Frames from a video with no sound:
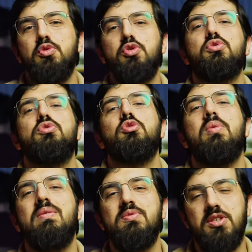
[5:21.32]
uyuşturucu
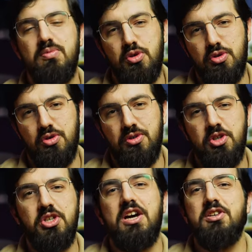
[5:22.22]
bağımlısı bir çocuk
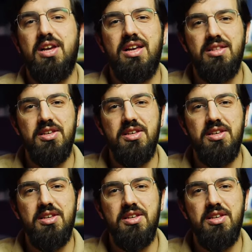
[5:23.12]
çıkarsa